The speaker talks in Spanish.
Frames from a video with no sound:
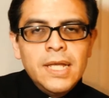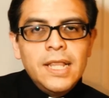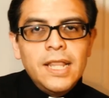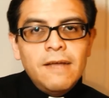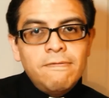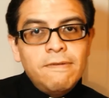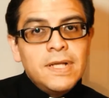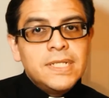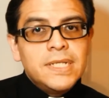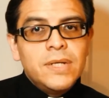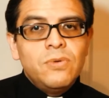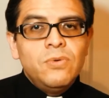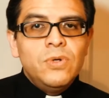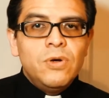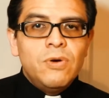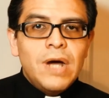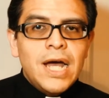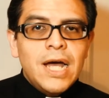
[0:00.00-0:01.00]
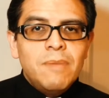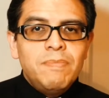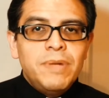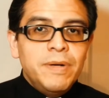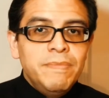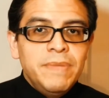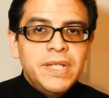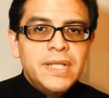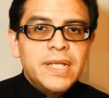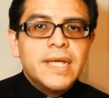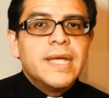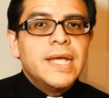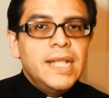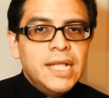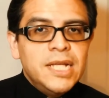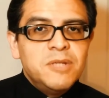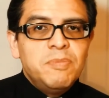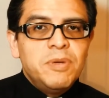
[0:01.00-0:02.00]
La fase 1A permite que
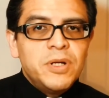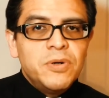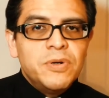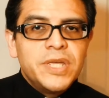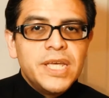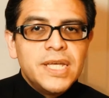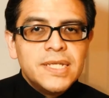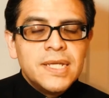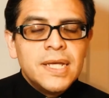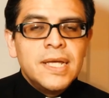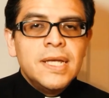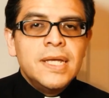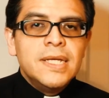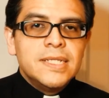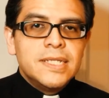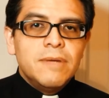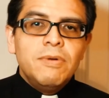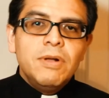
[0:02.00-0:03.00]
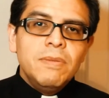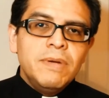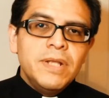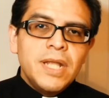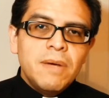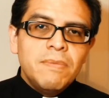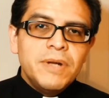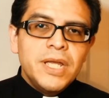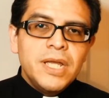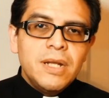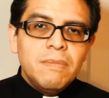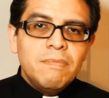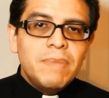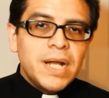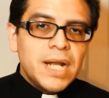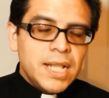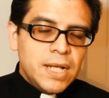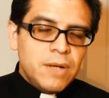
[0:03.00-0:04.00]
las parroquias se vuelvan a abrir
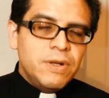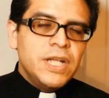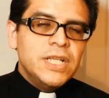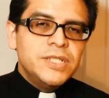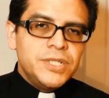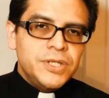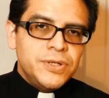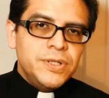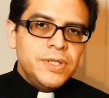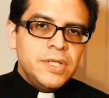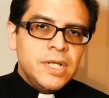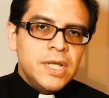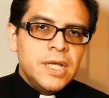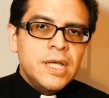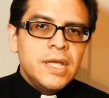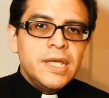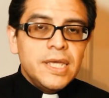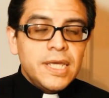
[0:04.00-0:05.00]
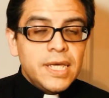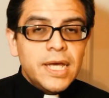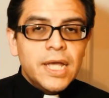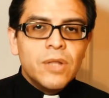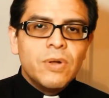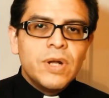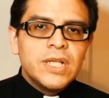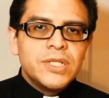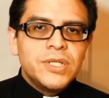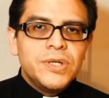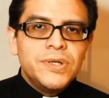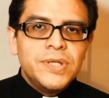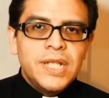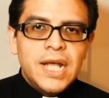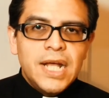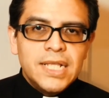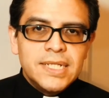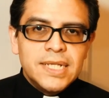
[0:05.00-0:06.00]
para la oración y
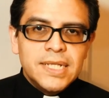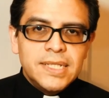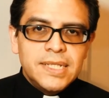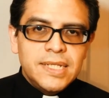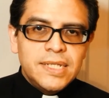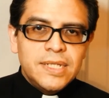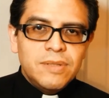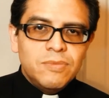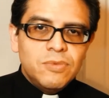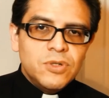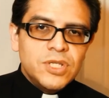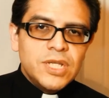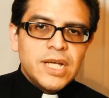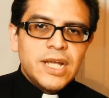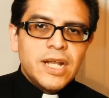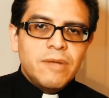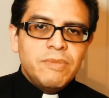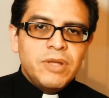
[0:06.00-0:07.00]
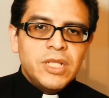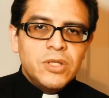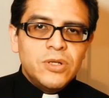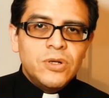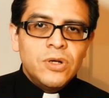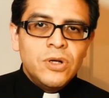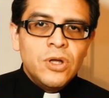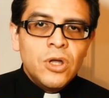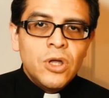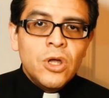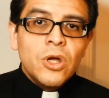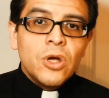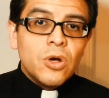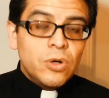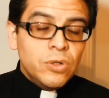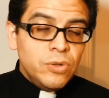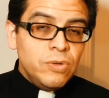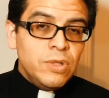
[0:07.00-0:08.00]
adoración al Santísimo Sacramento,
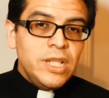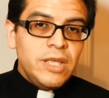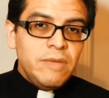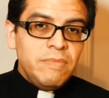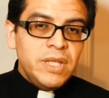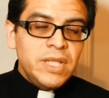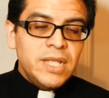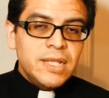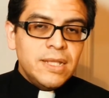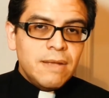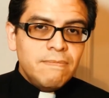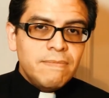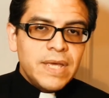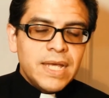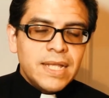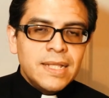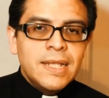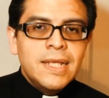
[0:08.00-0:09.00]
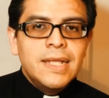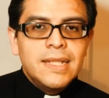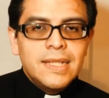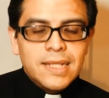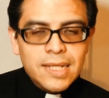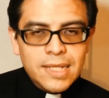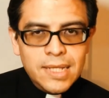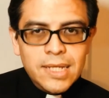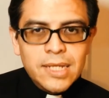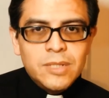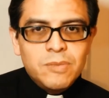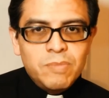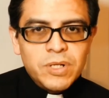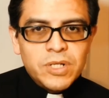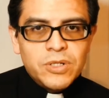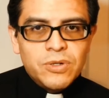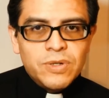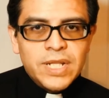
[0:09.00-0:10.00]
con un límite también de 10
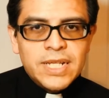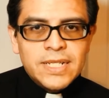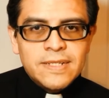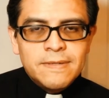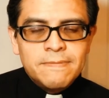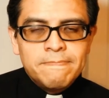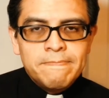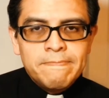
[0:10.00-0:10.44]
personas.